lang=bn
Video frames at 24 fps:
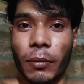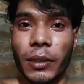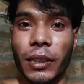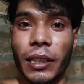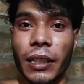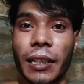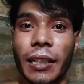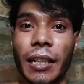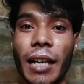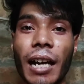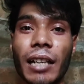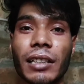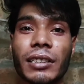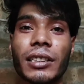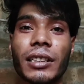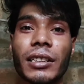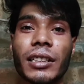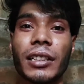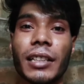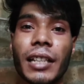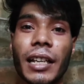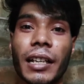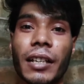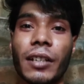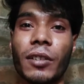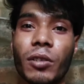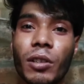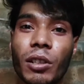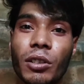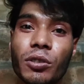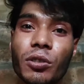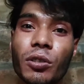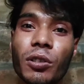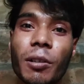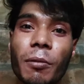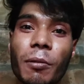পারবে যে কার সাথে দেখা
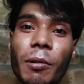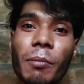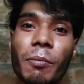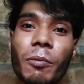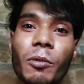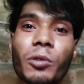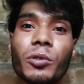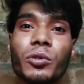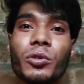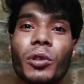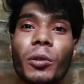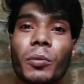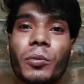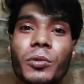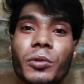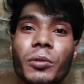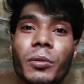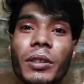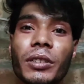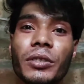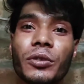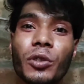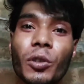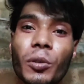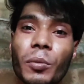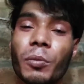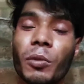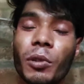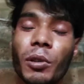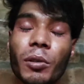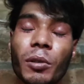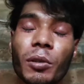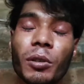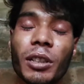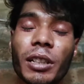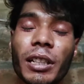করার জন্য আমার মন সবসময়
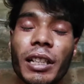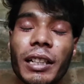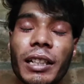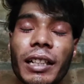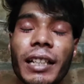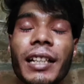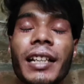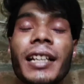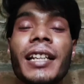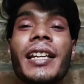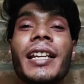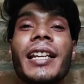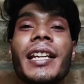ছটপট হতে থাকে